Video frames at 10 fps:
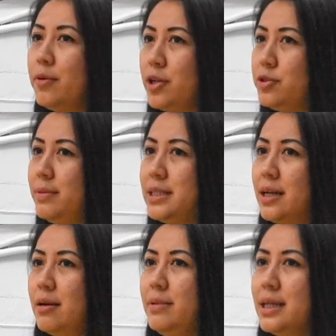bukan cuma
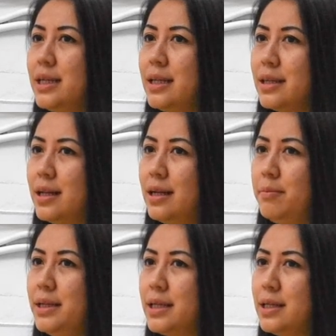cara bikin, kita
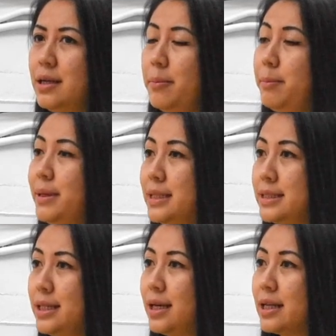lebih ke
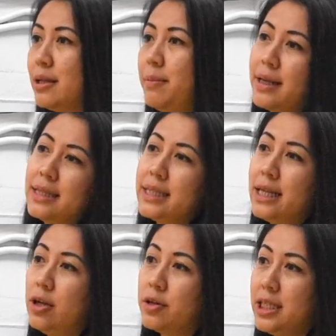beans ya. Kita pakai
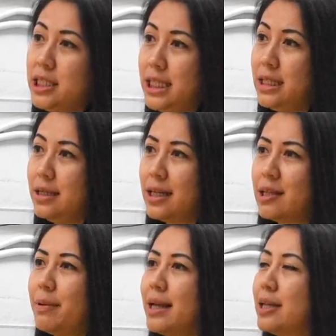single origin,
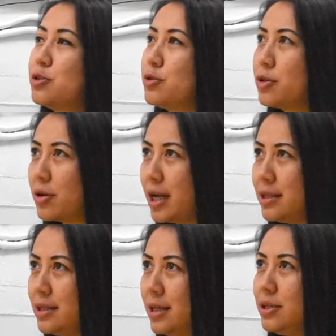kita pakai
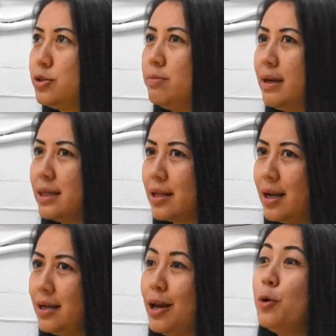Toraja,
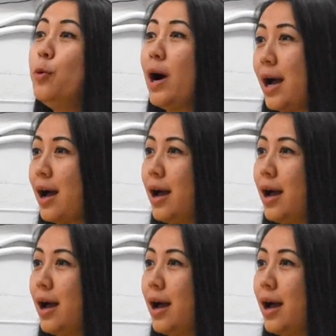Sumatera, dan Luwak.